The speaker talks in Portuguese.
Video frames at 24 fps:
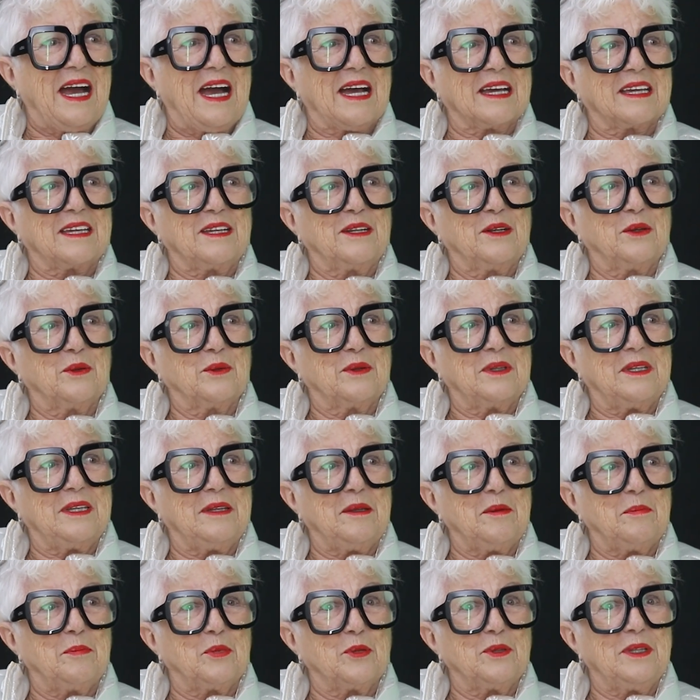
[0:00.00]
aquilo
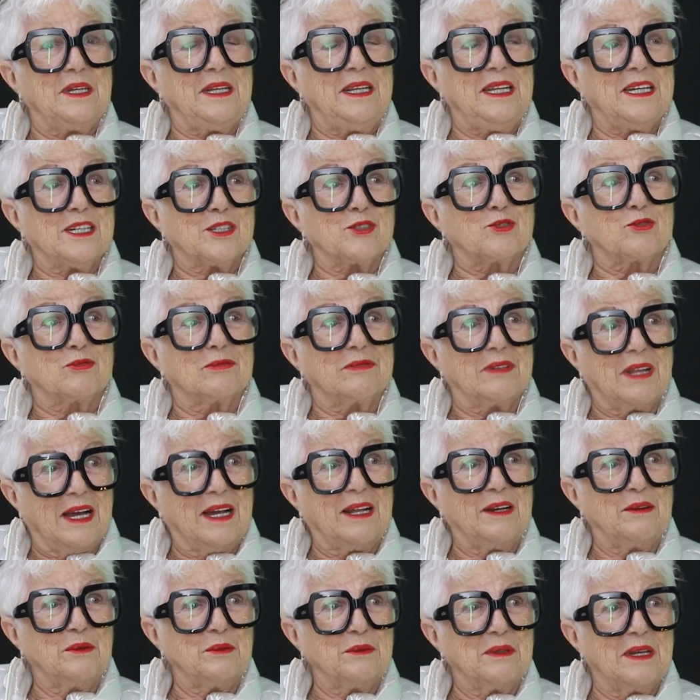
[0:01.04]
que poderia
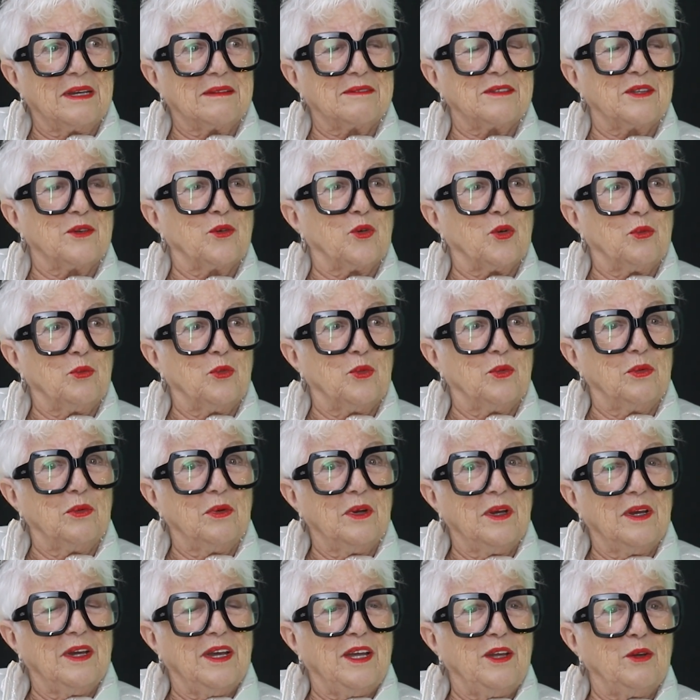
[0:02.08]
ajudá-lo, assim como
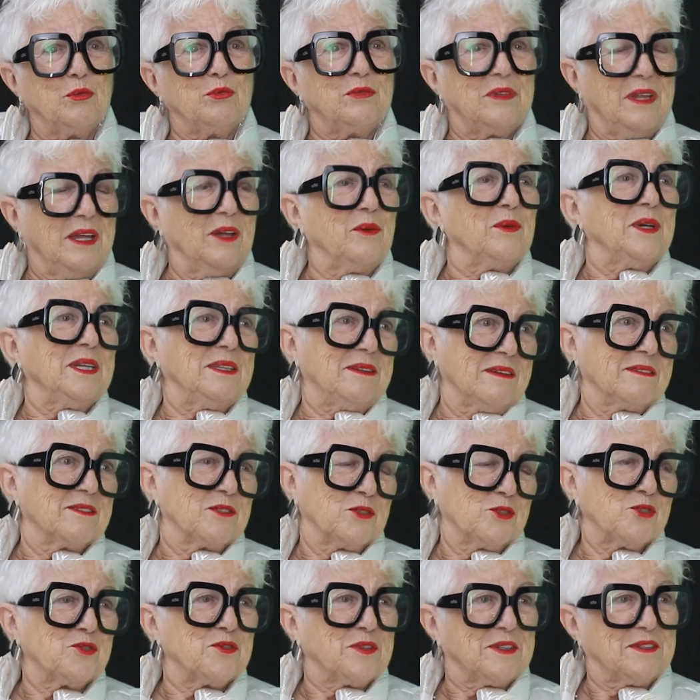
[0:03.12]
eu tenho a
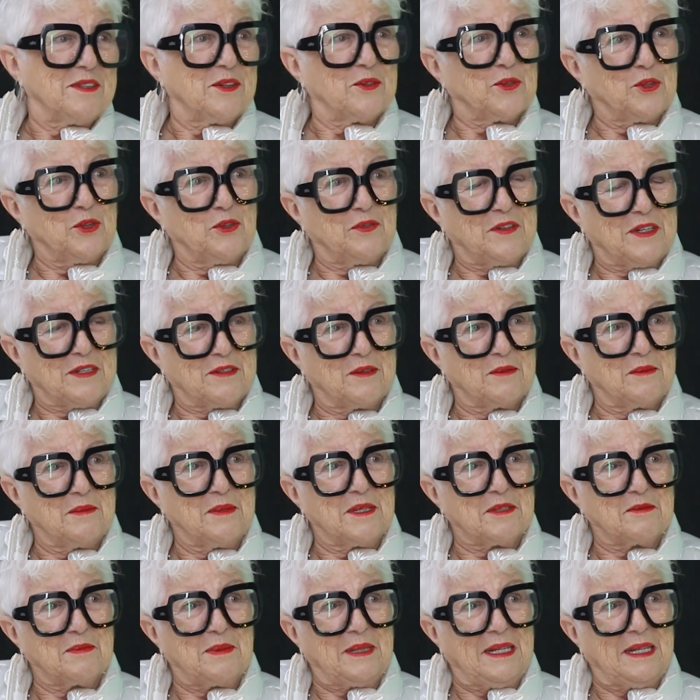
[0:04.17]
intenção de fazer quando eu faço as minhas